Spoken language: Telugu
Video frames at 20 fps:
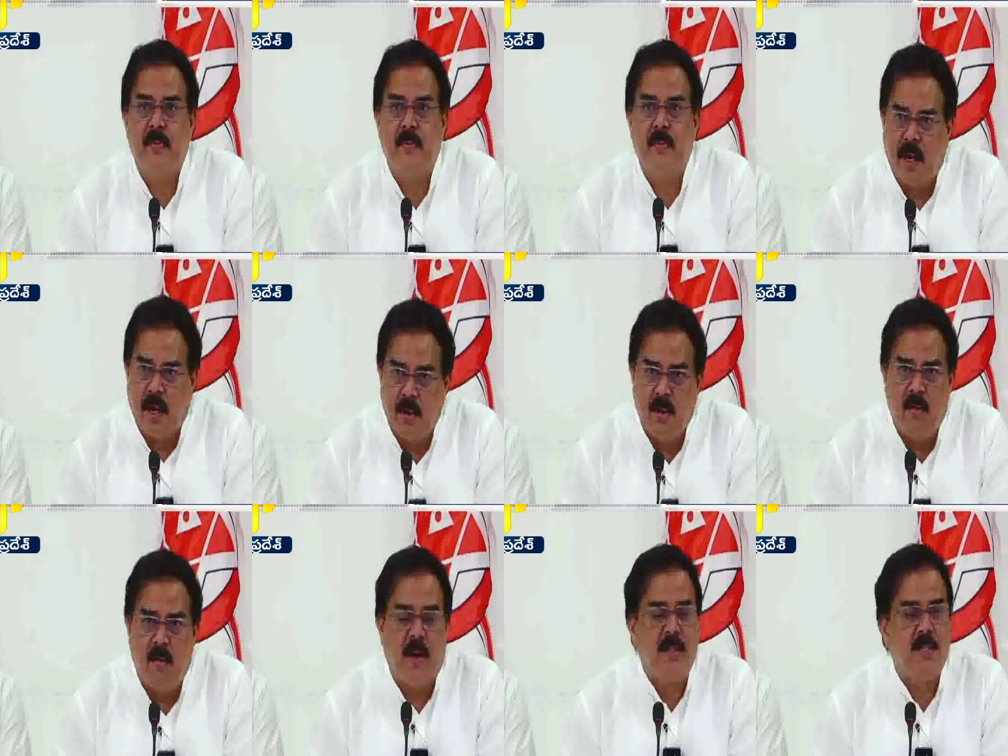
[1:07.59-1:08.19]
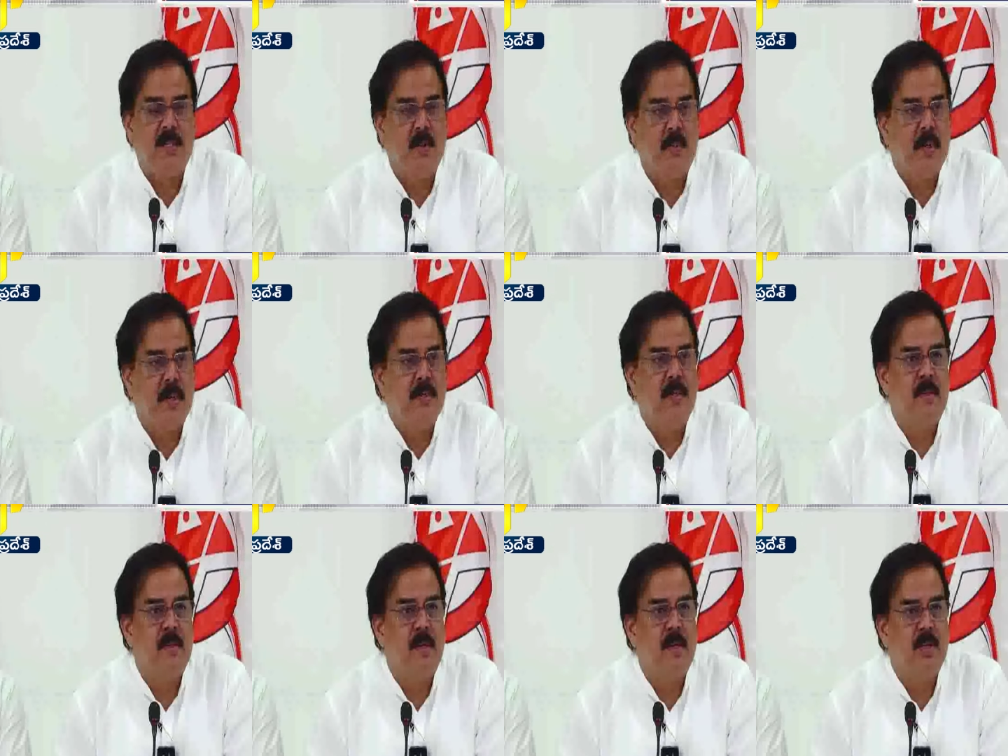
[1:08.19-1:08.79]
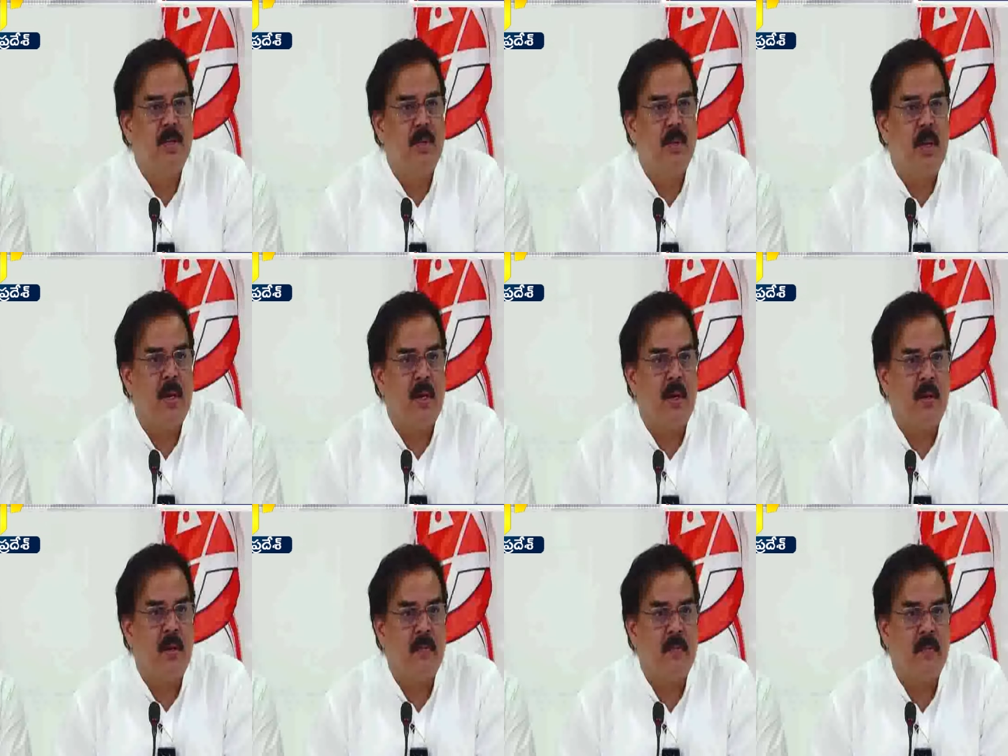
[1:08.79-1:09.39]
అక్కడ ఉన్న వాస్తవ పరిస్థితి
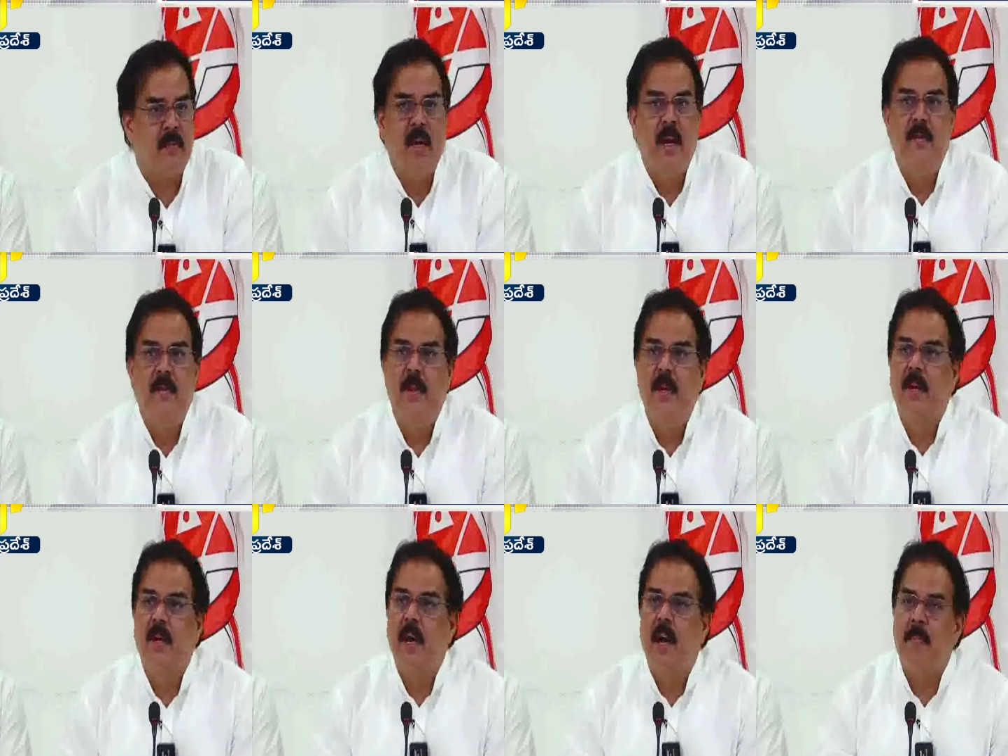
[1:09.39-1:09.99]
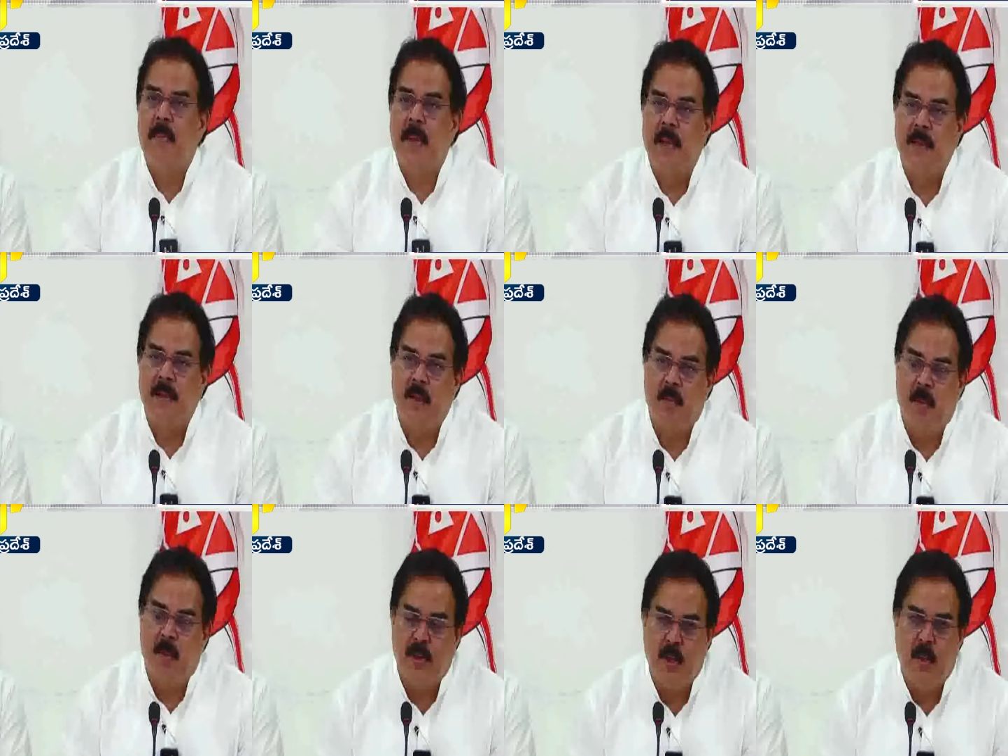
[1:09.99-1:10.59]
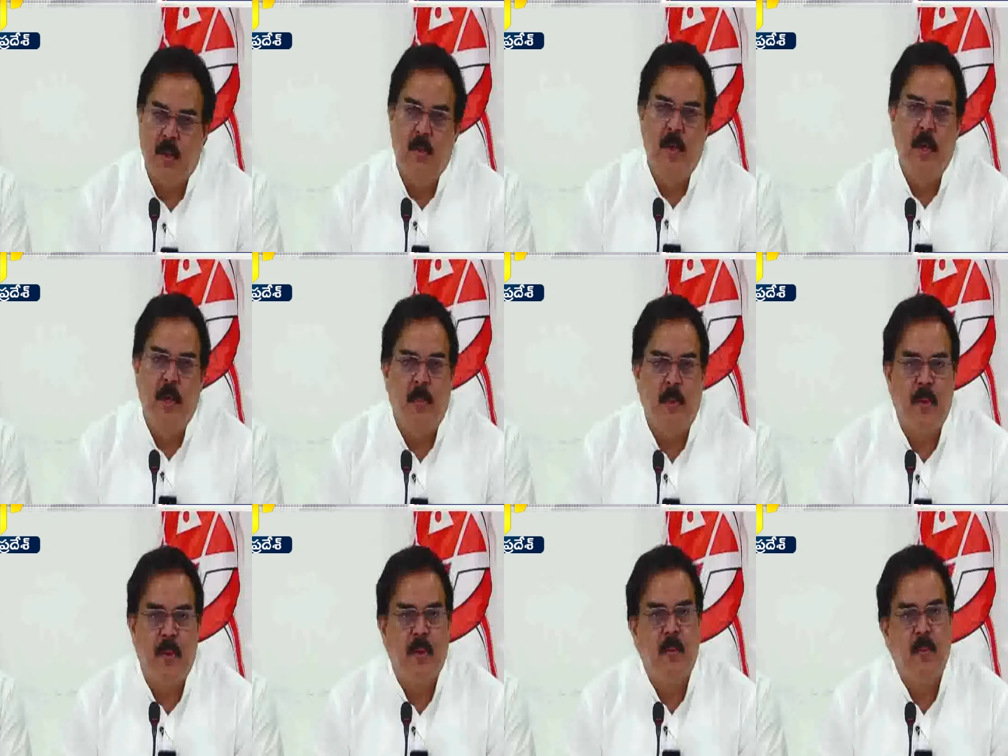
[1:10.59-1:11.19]
తెలుసుకున్నారా ఏ విధంగా ఆ ప్రాంతం మొత్తం
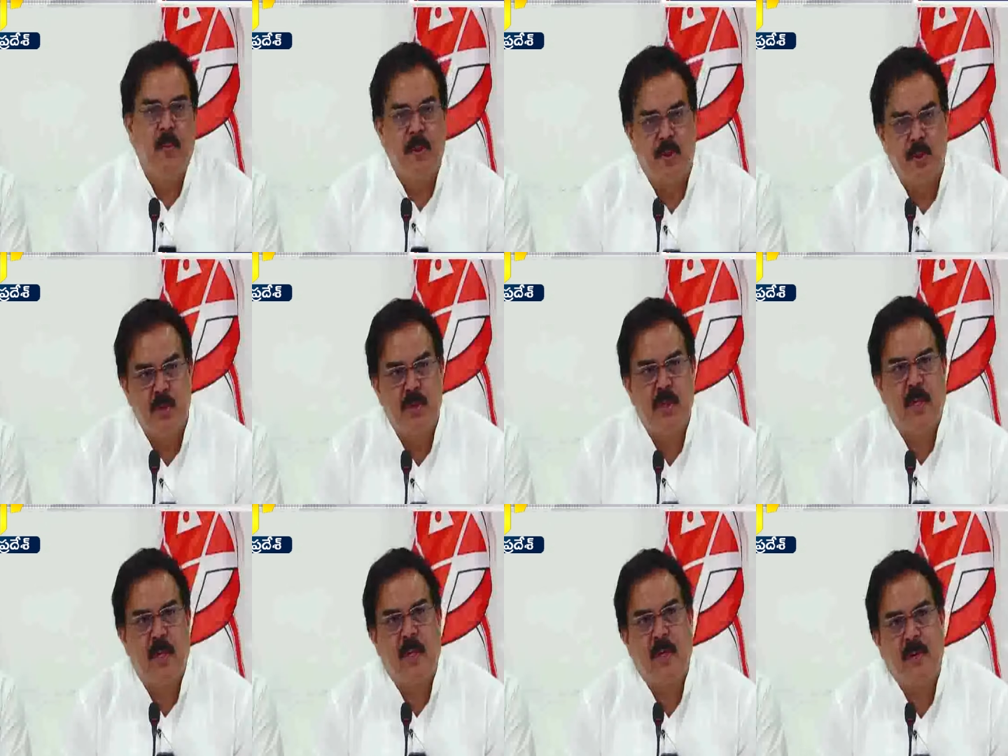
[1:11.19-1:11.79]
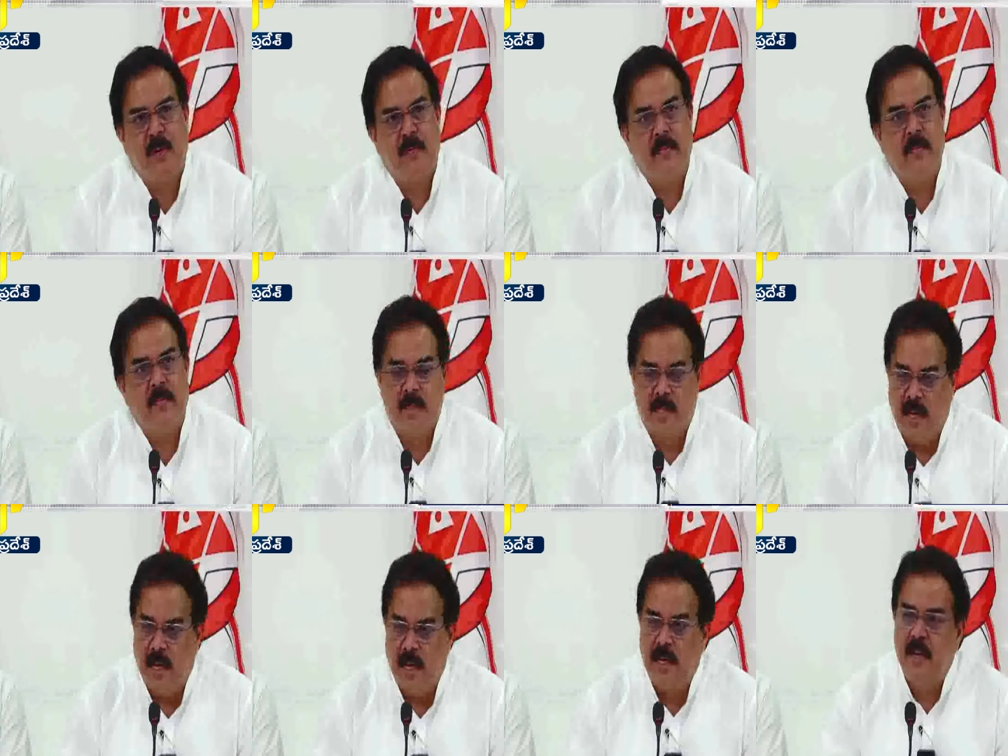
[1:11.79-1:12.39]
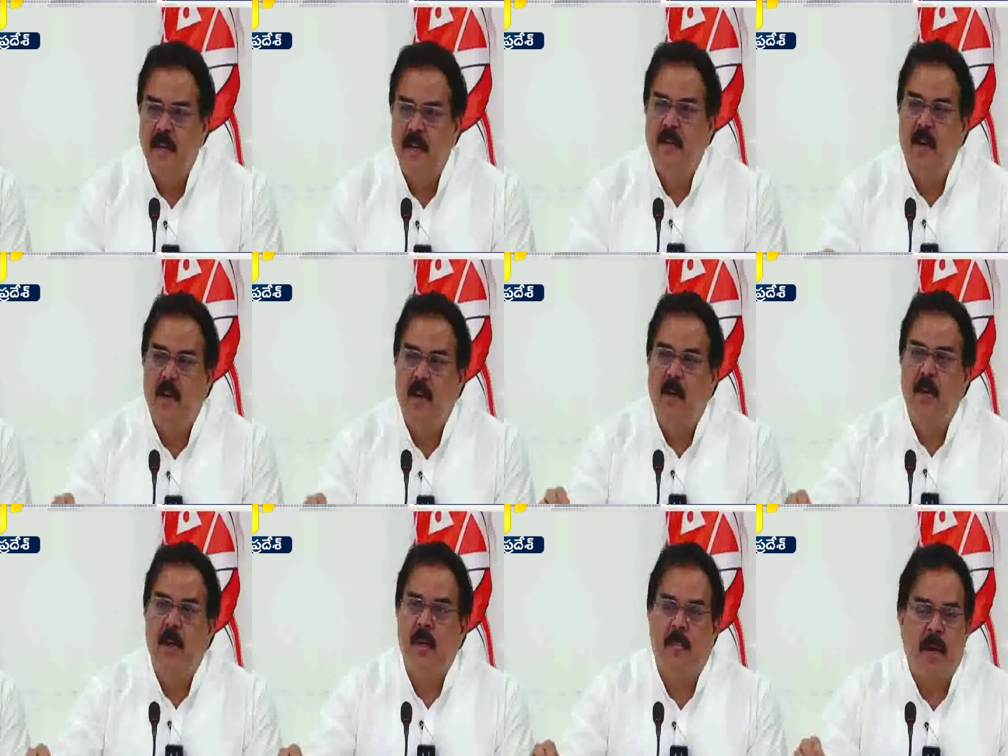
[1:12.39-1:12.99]
మునిగిపోయిందో మీరు చూసారా సెలెక్టివ్ గా
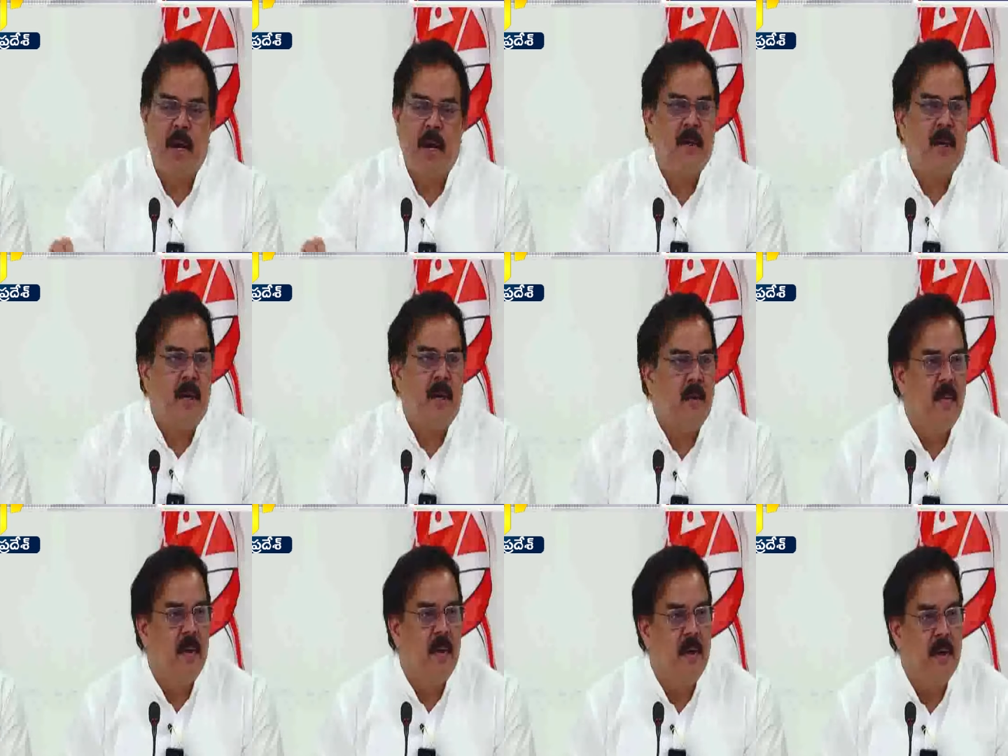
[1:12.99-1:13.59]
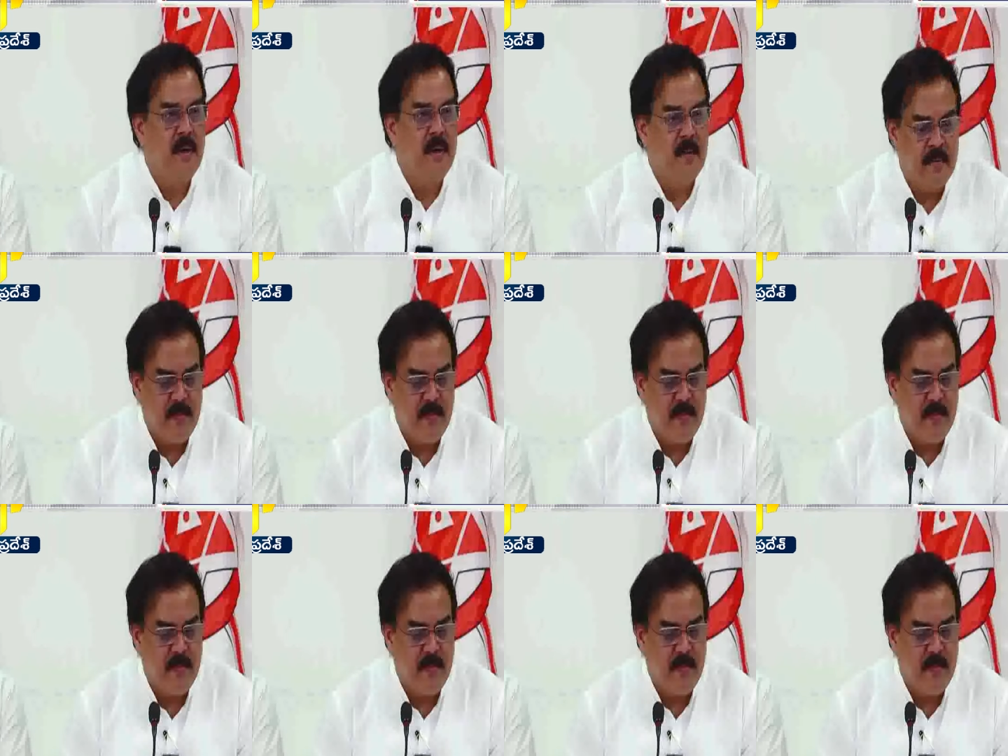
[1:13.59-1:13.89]
కొన్ని ప్రాంతాలకు వెళ్లి